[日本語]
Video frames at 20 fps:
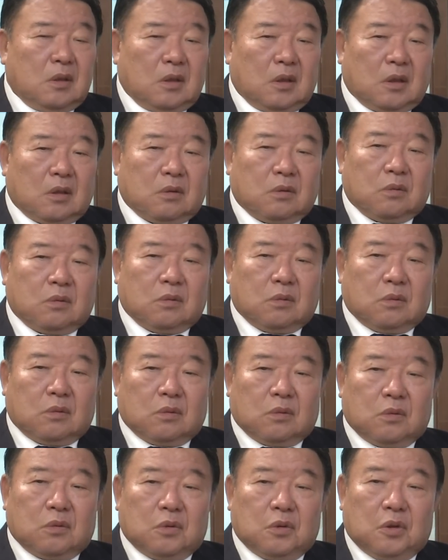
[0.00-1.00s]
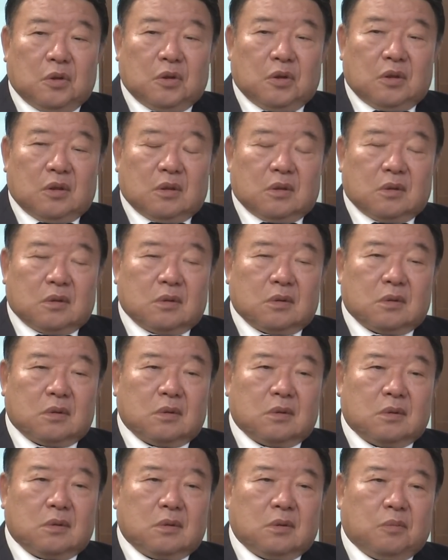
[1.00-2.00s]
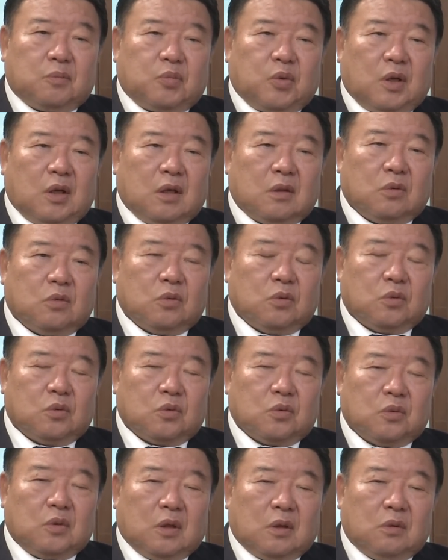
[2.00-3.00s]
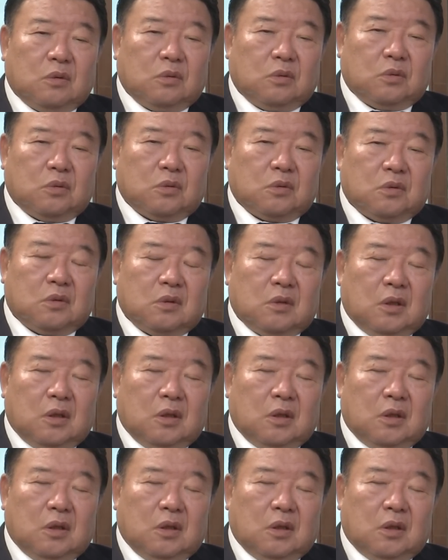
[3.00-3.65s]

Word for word: あのやっぱりあのあの